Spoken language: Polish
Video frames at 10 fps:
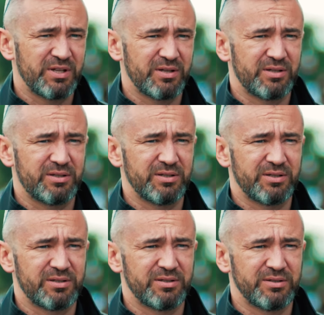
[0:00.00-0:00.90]
tych,
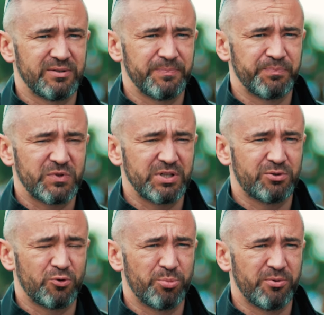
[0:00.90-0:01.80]
tych, y, tych
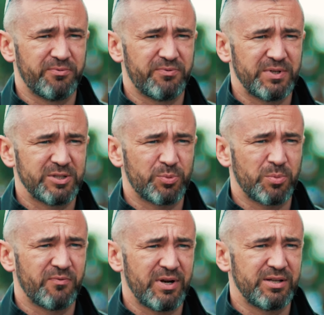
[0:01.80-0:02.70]
trupów, więc
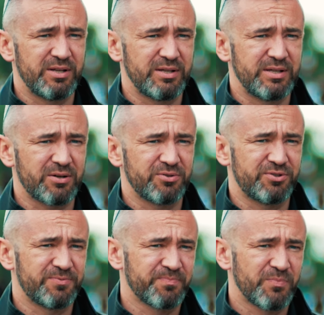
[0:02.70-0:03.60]
próbowali jakoś
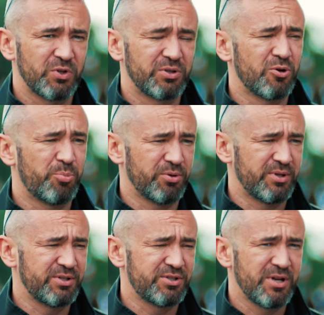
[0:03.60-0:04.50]
do tego
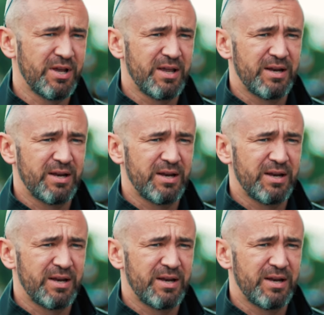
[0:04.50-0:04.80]
podejść.